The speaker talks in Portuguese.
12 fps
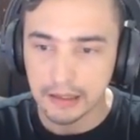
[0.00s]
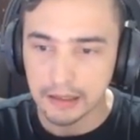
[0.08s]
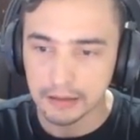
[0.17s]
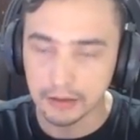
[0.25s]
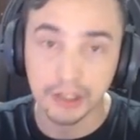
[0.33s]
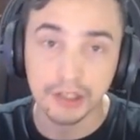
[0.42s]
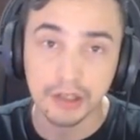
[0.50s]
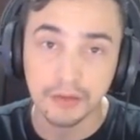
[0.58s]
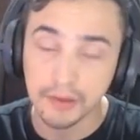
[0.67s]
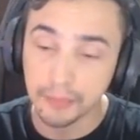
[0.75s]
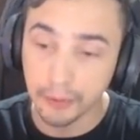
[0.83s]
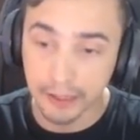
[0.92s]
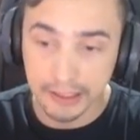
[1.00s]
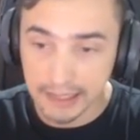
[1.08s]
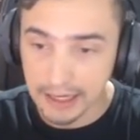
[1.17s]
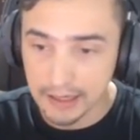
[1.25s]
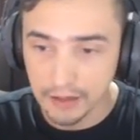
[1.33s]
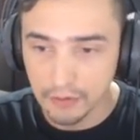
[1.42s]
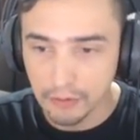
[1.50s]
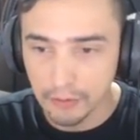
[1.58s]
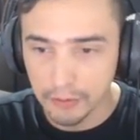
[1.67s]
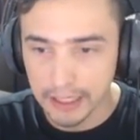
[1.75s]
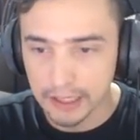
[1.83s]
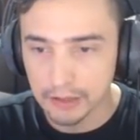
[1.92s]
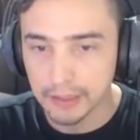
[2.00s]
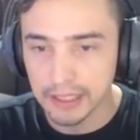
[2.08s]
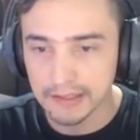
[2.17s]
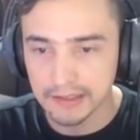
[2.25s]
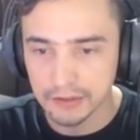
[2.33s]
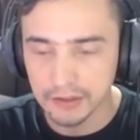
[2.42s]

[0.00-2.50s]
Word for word: É lógico que eu vou importar, não vou comprar aqui no Brasil.